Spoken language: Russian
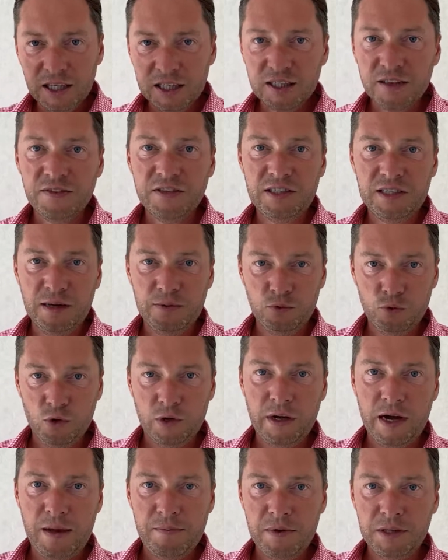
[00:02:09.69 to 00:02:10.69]
совсем
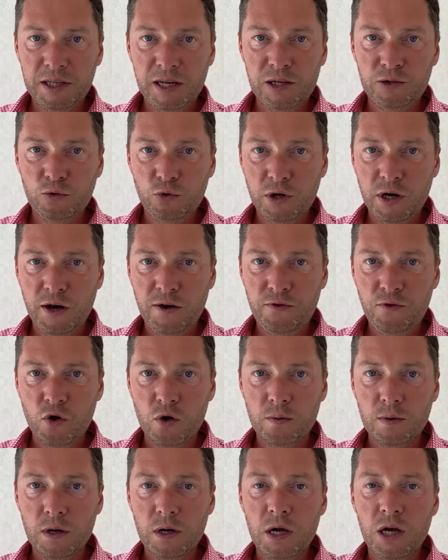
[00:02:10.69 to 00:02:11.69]
другая модель, другая
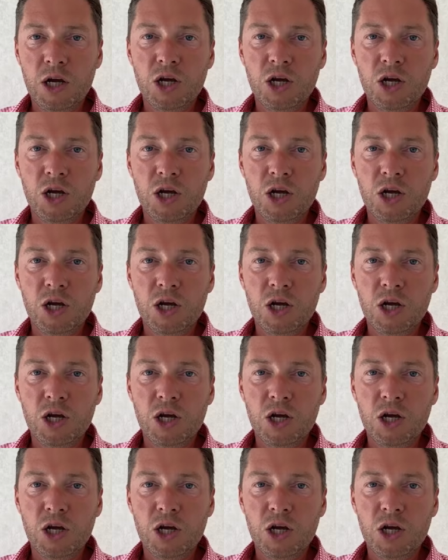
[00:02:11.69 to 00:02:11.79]
форма.